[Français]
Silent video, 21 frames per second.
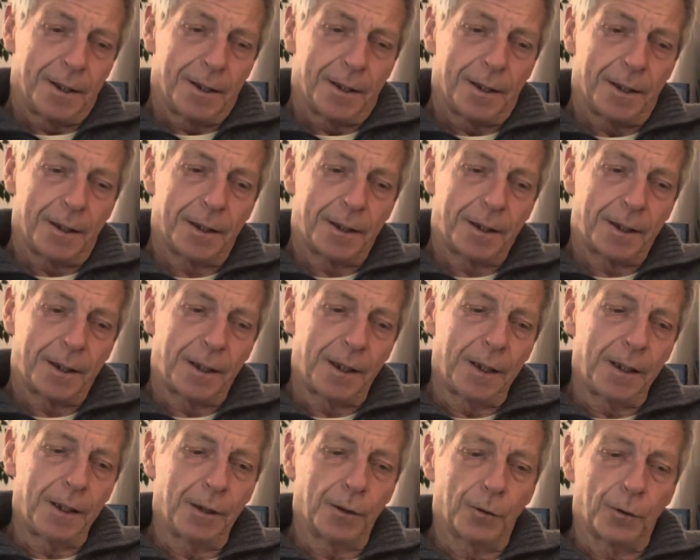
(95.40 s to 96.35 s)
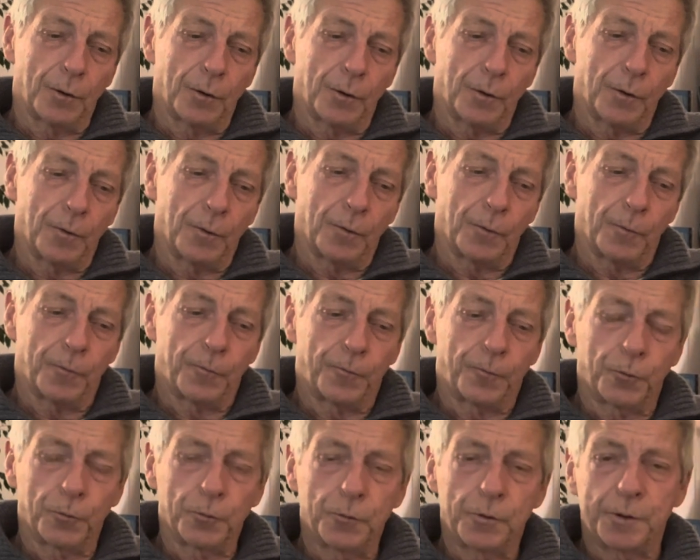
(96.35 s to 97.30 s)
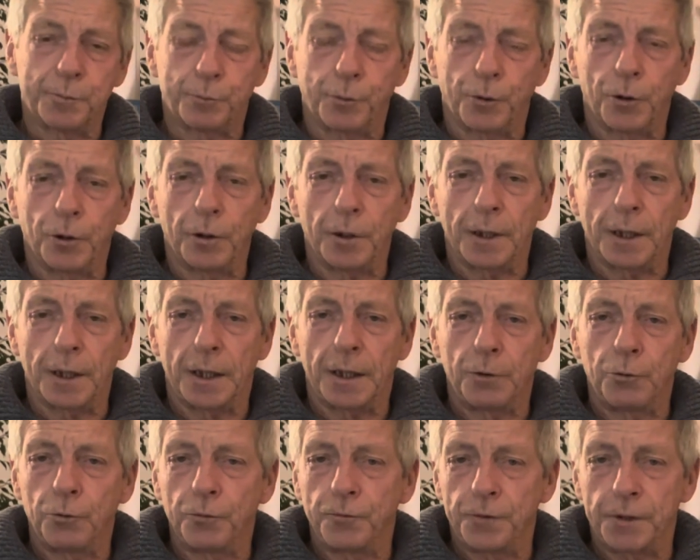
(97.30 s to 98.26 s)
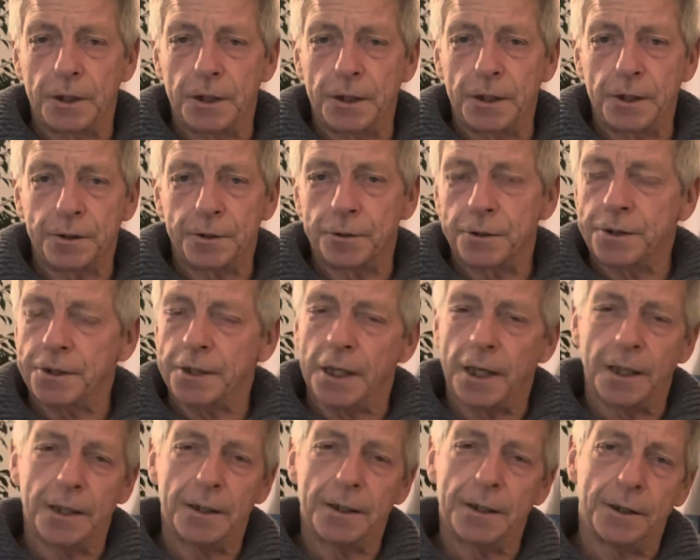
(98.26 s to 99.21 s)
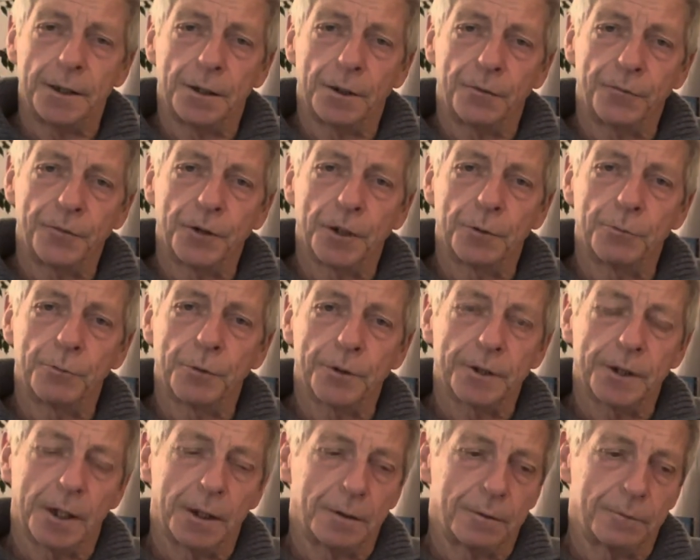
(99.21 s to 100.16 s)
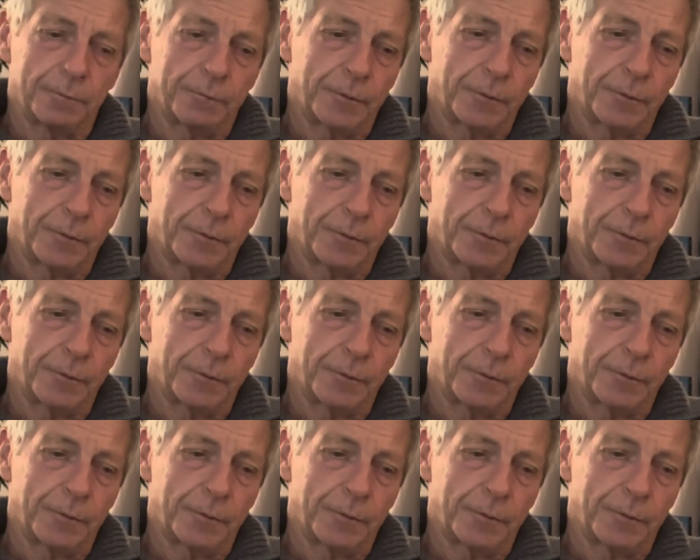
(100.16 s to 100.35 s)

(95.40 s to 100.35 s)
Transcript: et qui euh, font du sport un levier social et environnemental.